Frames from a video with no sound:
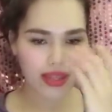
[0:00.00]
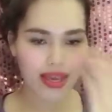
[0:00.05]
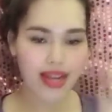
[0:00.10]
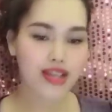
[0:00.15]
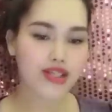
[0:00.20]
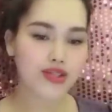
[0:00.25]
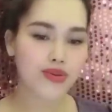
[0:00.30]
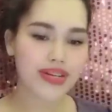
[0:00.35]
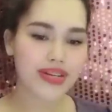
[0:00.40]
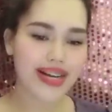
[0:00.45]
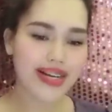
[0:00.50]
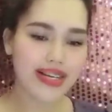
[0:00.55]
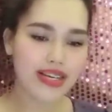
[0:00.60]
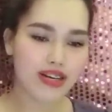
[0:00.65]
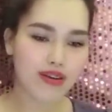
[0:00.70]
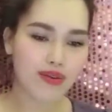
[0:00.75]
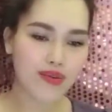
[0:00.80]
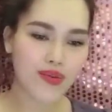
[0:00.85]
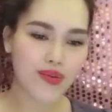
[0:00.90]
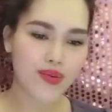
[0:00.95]
Thế là tôi đã
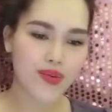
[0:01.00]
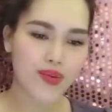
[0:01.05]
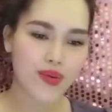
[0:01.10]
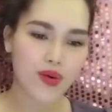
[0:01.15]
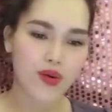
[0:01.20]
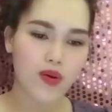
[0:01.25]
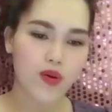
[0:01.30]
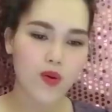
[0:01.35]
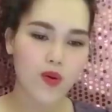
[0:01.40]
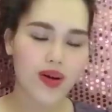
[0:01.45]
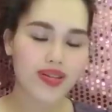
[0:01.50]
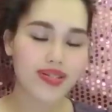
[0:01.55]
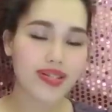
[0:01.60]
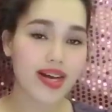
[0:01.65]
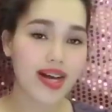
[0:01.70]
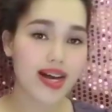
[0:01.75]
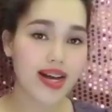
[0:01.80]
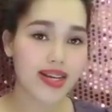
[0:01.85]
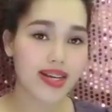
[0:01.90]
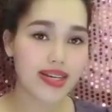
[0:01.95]
hiểu, hóa
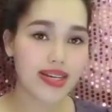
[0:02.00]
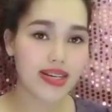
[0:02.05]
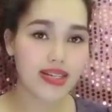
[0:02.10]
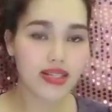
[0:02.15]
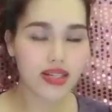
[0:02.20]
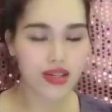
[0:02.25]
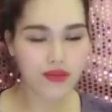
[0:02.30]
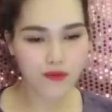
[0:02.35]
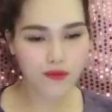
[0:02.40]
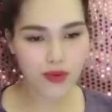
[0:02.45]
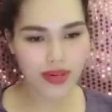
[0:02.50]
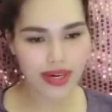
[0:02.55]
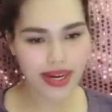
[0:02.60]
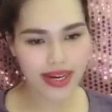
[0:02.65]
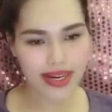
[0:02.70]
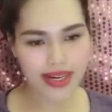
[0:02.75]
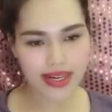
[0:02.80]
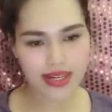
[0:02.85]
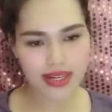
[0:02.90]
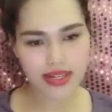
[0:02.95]
ra là đến giờ phút
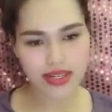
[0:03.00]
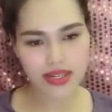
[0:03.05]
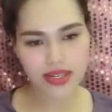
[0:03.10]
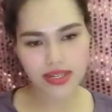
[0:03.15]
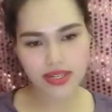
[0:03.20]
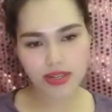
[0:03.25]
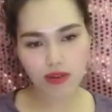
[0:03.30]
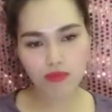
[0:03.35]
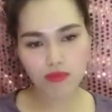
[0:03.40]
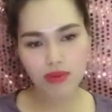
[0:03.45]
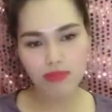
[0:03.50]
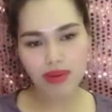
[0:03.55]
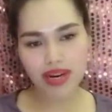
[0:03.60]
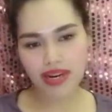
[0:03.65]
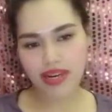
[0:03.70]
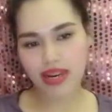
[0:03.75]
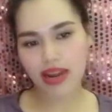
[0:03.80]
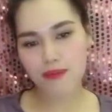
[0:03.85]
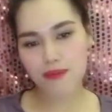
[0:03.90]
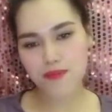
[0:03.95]
này, sau
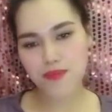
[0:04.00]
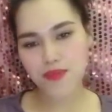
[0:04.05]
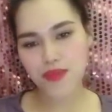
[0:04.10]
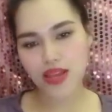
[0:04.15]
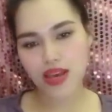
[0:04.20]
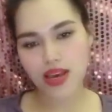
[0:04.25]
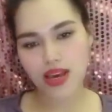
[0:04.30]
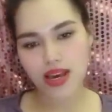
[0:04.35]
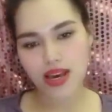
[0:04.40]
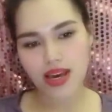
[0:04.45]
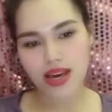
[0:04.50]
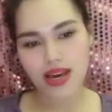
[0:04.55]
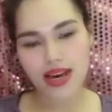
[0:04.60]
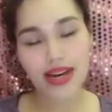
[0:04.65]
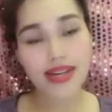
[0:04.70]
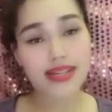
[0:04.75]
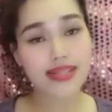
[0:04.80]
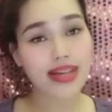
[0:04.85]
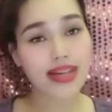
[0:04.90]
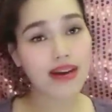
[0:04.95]
17 năm,
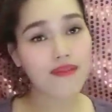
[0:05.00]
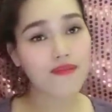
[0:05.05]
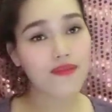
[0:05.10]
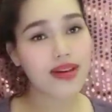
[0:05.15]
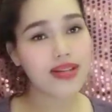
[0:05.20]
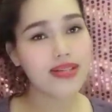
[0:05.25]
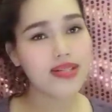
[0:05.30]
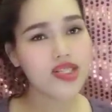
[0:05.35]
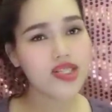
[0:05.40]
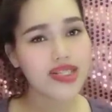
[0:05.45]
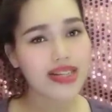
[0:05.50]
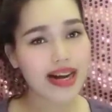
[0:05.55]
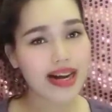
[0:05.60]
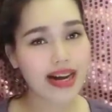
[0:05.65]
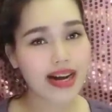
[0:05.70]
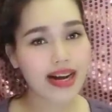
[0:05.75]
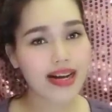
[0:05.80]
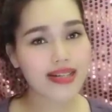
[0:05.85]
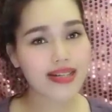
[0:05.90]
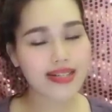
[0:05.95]
anh ta vẫn chẳng
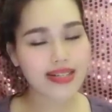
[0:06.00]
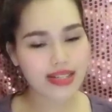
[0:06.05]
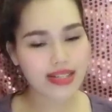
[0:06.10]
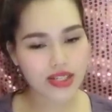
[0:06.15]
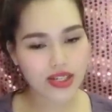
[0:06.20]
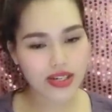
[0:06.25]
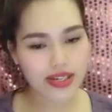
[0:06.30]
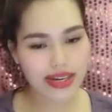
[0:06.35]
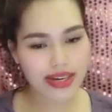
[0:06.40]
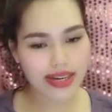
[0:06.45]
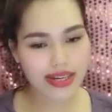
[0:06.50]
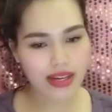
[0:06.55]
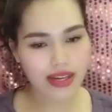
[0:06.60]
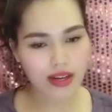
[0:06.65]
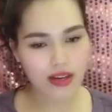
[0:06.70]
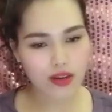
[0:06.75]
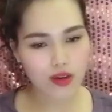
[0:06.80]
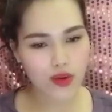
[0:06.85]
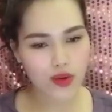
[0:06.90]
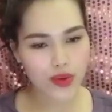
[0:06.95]
khác gì trước đây.
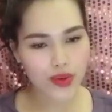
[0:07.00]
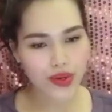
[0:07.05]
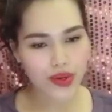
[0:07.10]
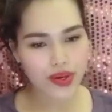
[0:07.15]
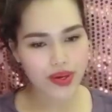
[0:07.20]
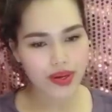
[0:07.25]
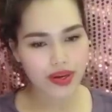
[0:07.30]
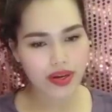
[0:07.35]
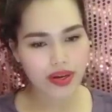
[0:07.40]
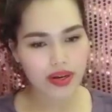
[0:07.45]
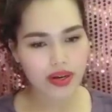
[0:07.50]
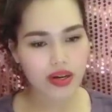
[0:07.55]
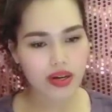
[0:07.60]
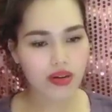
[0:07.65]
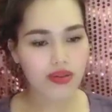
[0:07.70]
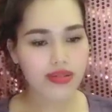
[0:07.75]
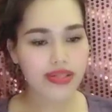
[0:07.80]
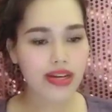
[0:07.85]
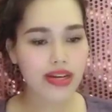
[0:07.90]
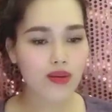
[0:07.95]
Người
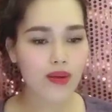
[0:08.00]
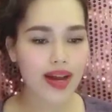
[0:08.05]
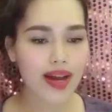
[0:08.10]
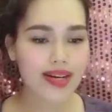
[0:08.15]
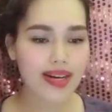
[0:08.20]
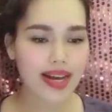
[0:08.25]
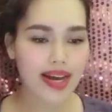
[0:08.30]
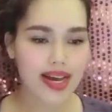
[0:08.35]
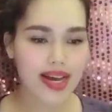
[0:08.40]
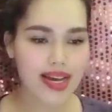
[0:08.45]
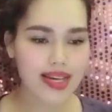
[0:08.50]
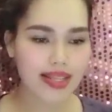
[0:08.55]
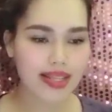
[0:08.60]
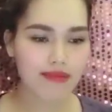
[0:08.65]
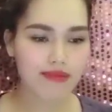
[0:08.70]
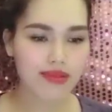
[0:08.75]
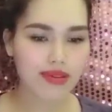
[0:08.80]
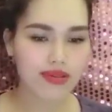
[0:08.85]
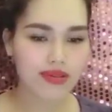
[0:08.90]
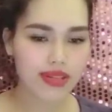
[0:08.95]
có tên Loan này
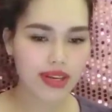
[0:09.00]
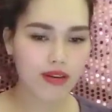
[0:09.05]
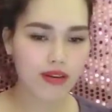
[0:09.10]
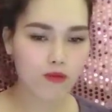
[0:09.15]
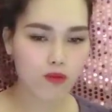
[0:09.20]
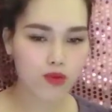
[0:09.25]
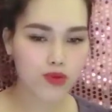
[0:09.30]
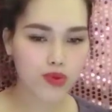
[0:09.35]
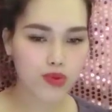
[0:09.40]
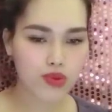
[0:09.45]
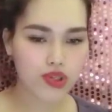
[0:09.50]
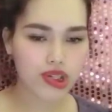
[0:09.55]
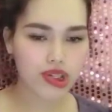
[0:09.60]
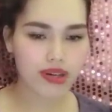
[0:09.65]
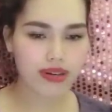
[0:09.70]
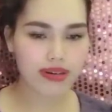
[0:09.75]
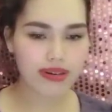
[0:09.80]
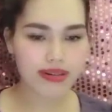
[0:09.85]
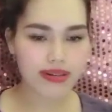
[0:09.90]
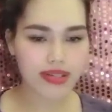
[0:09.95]
theo giới thiệu của thủ
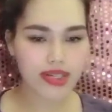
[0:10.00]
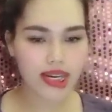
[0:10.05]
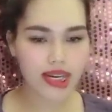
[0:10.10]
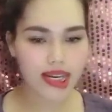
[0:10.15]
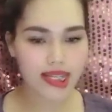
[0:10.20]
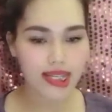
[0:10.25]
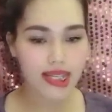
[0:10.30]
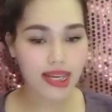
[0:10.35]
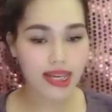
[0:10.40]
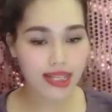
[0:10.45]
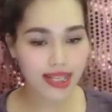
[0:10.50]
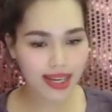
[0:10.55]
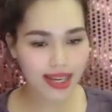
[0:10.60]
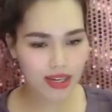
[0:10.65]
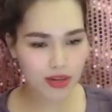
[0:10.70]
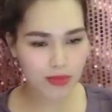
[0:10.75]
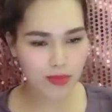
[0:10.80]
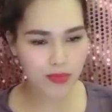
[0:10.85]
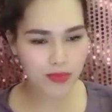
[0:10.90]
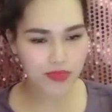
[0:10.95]
trưởng chỉ là tình
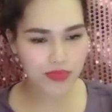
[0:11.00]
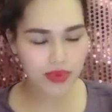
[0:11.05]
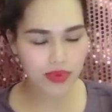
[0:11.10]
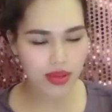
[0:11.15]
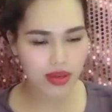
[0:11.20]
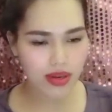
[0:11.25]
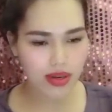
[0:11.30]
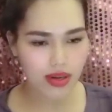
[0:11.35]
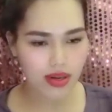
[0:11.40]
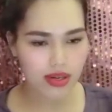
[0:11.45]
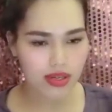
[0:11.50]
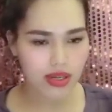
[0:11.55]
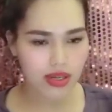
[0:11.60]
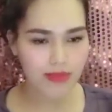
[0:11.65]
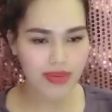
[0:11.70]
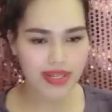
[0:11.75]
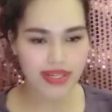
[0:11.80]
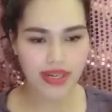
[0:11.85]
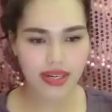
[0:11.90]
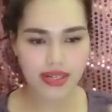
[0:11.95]
nhân.
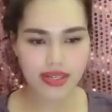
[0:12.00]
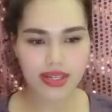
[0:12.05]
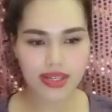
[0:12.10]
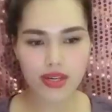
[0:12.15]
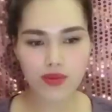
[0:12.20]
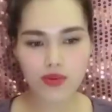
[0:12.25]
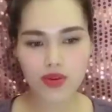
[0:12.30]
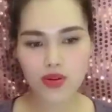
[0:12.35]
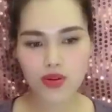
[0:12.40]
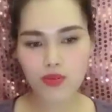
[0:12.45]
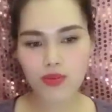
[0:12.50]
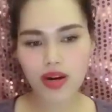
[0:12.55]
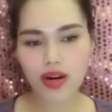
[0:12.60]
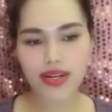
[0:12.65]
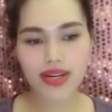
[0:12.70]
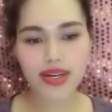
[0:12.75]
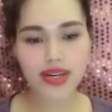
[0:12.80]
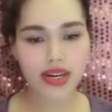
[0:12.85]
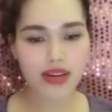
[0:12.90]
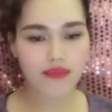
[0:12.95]
Nhưng mà chắc gì cuối cùng
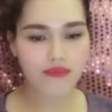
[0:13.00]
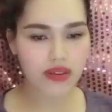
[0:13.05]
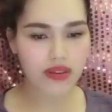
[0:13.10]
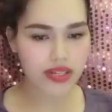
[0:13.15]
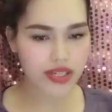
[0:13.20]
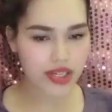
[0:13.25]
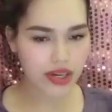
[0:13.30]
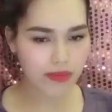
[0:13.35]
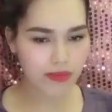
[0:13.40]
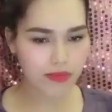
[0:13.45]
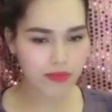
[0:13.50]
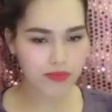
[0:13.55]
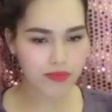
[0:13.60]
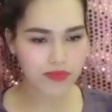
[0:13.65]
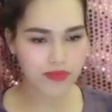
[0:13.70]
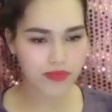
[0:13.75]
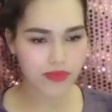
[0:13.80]
họ đã nên vợ chồng.